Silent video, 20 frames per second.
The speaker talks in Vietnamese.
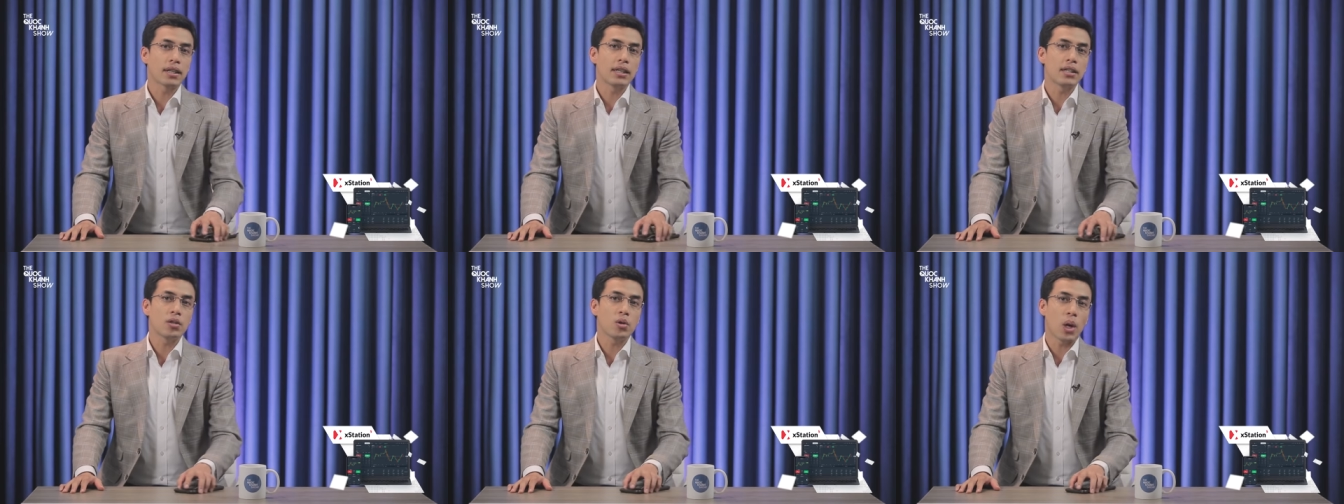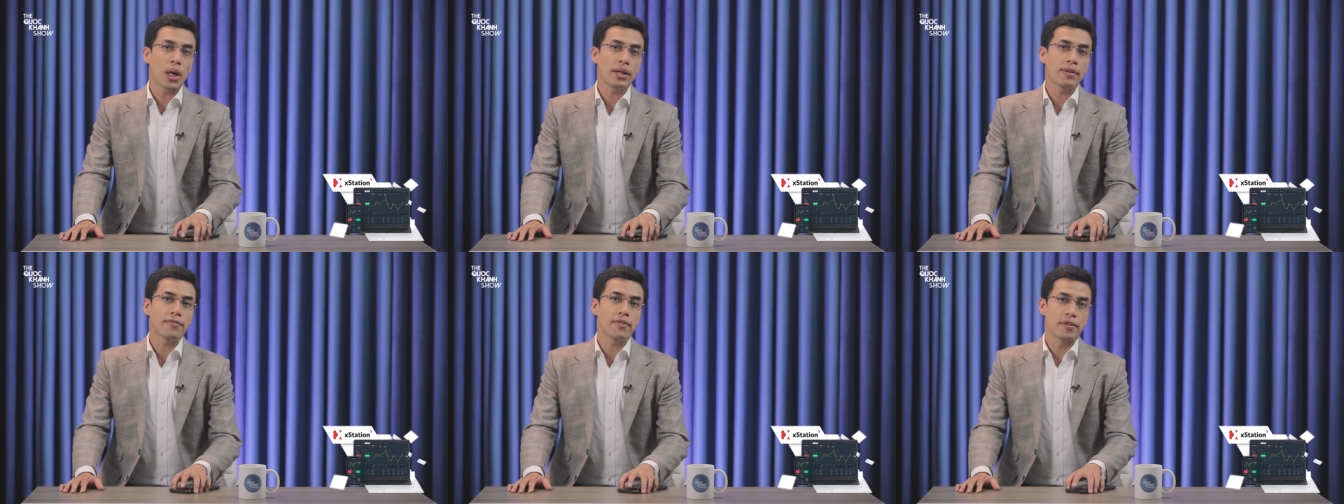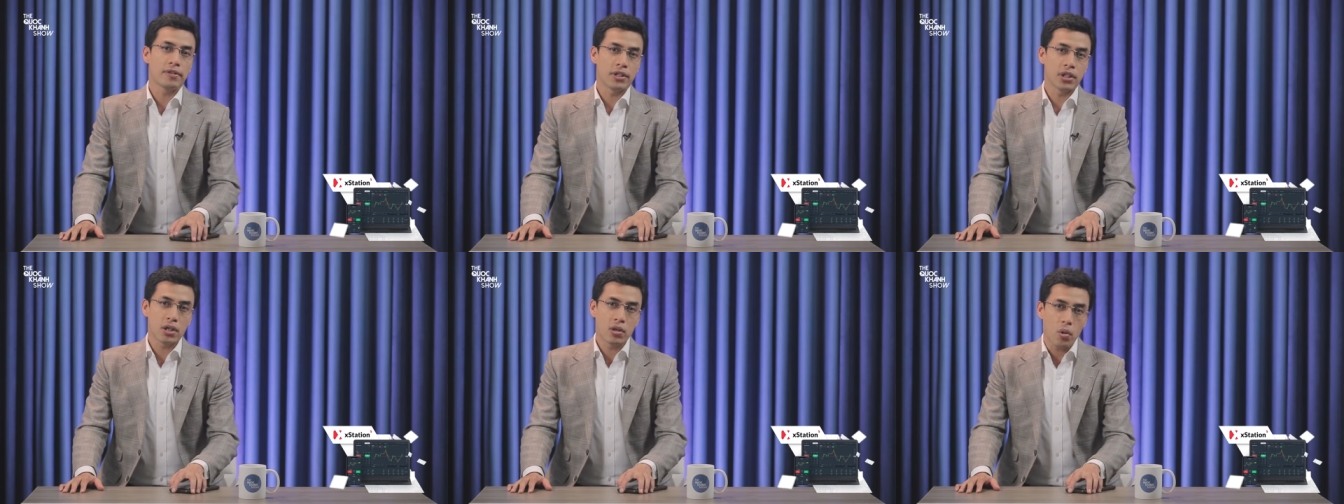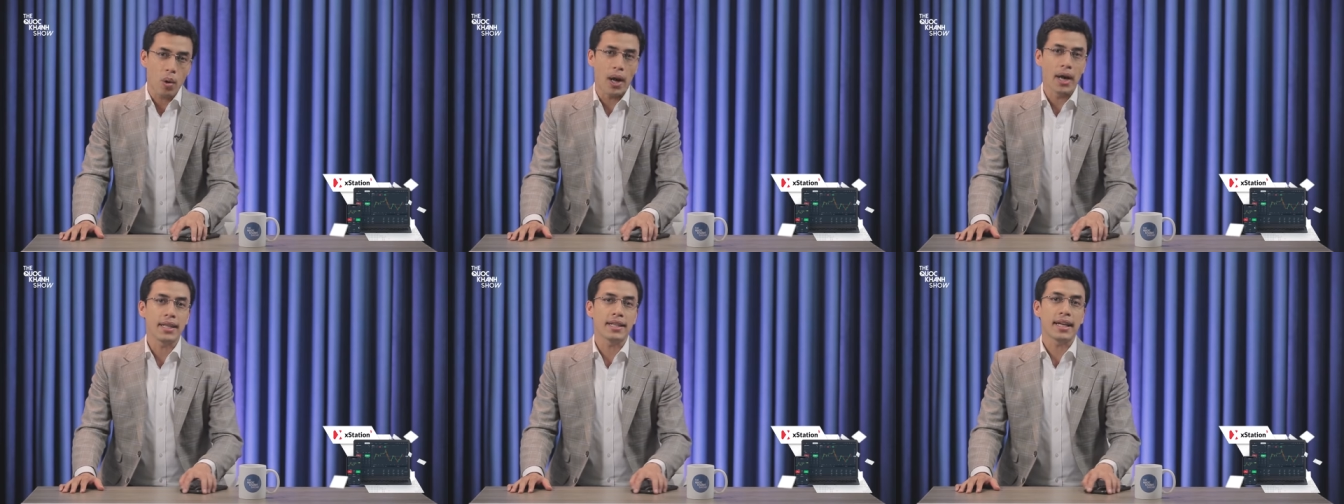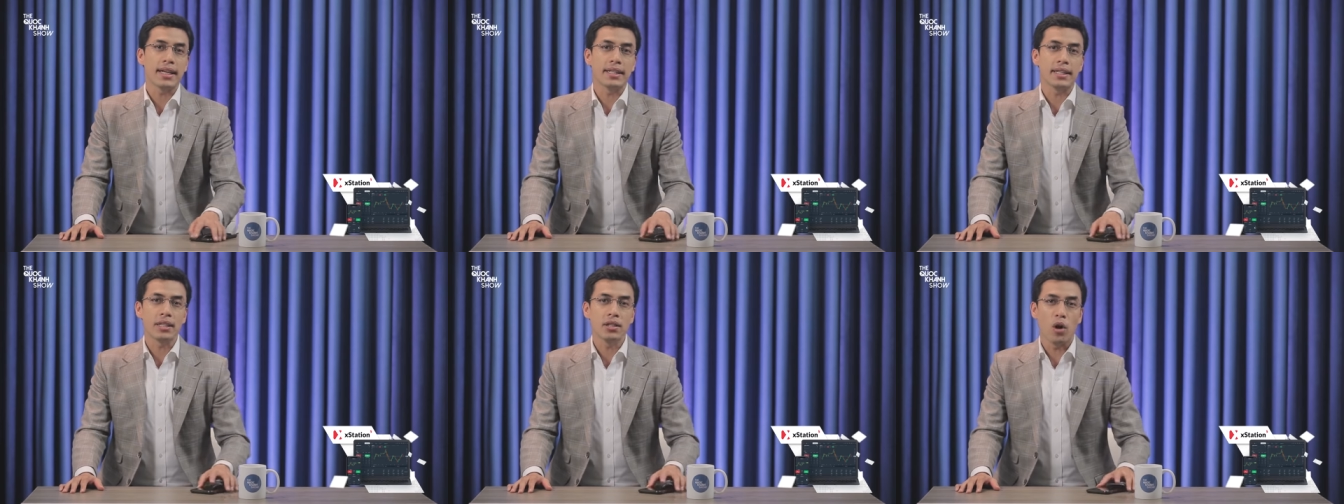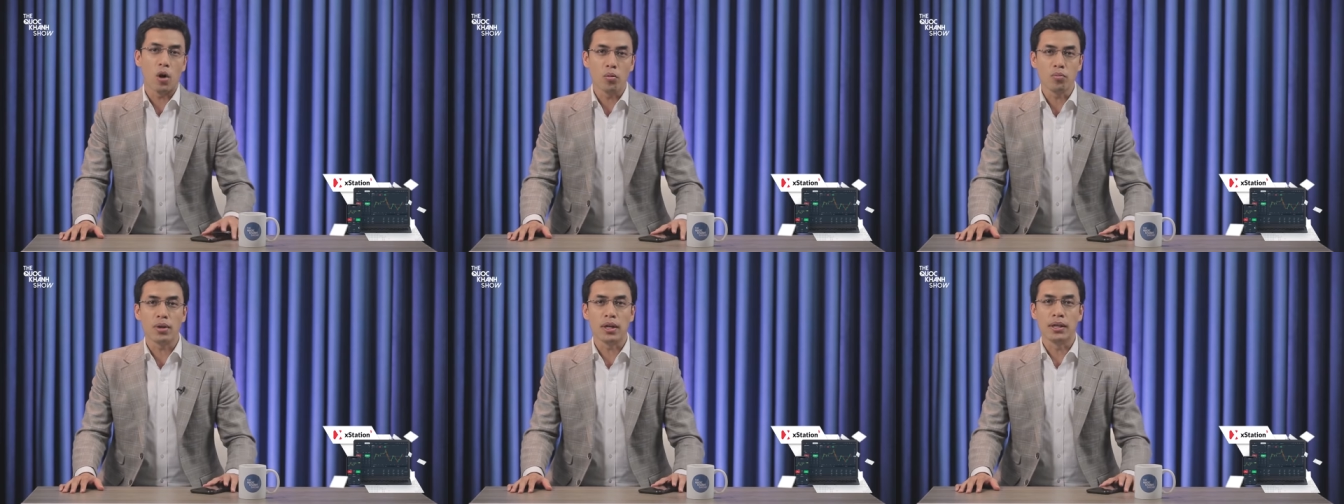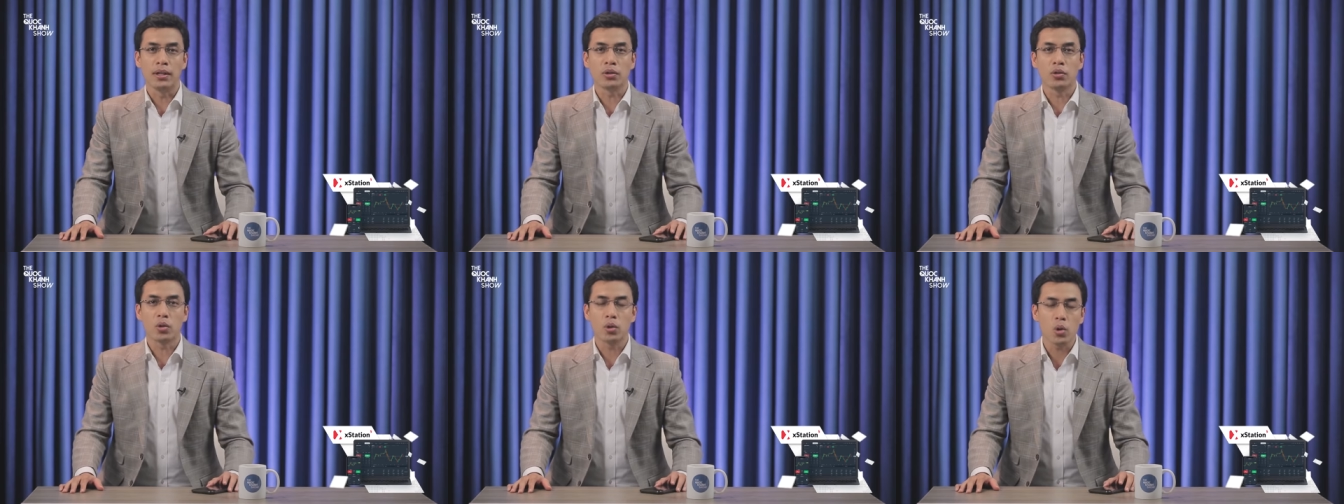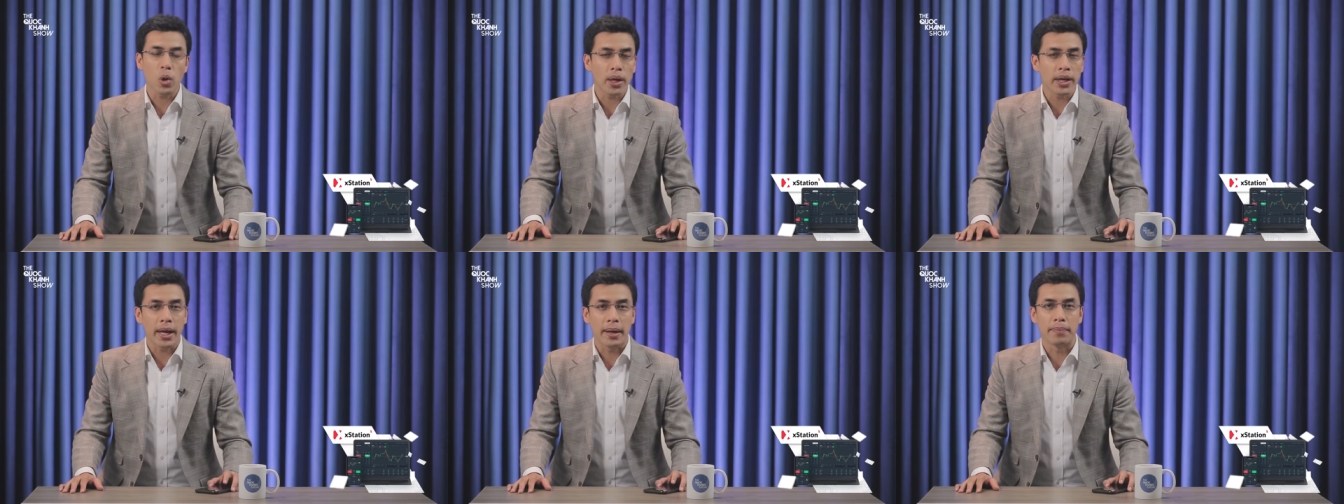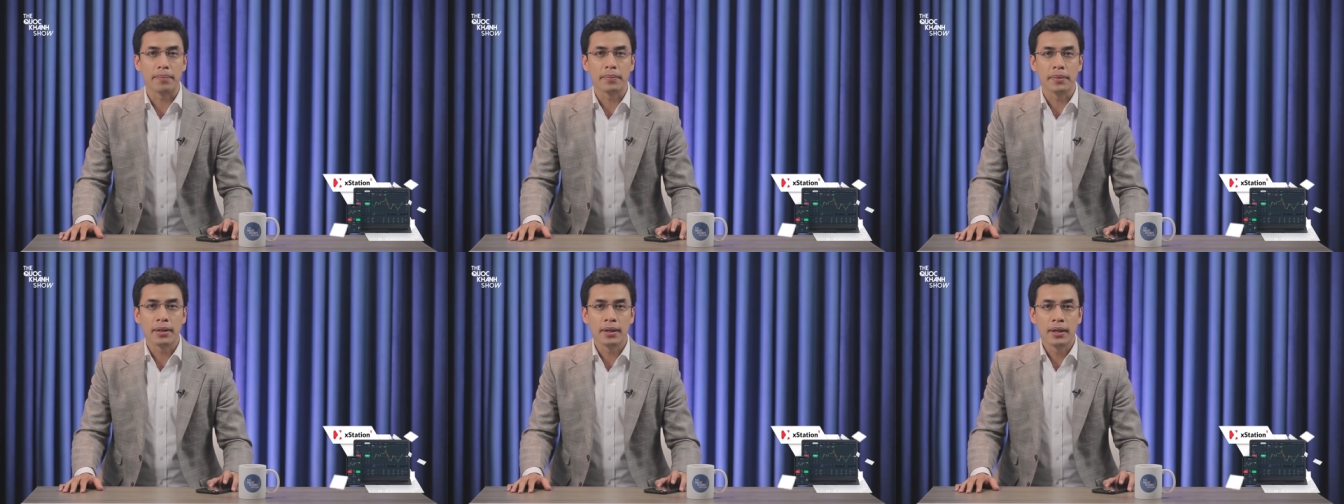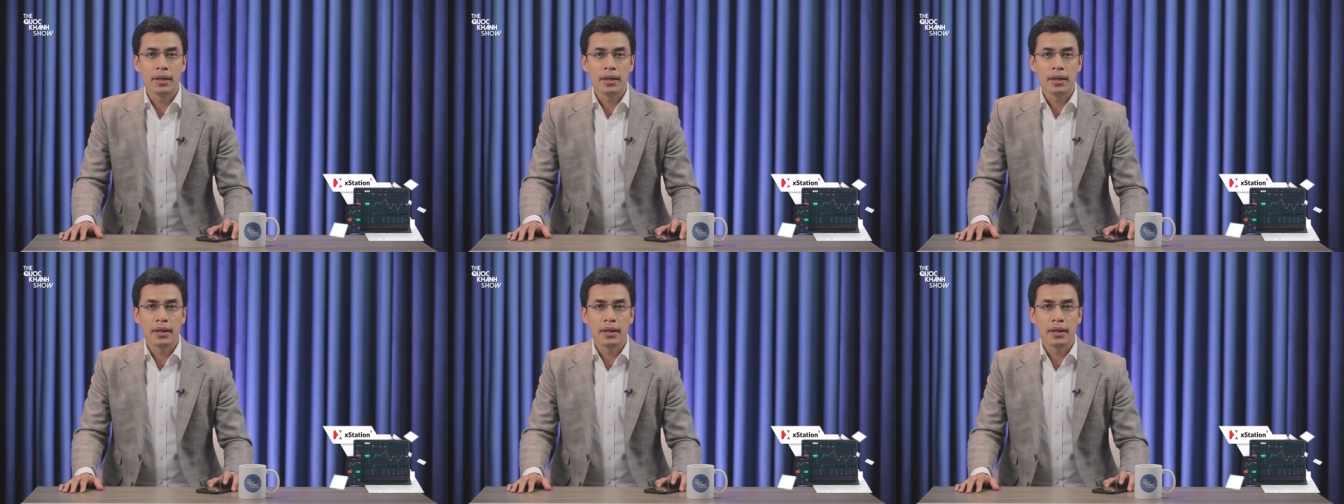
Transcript: kinh doanh và sức khỏe tài chính ổn định của doanh nghiệp.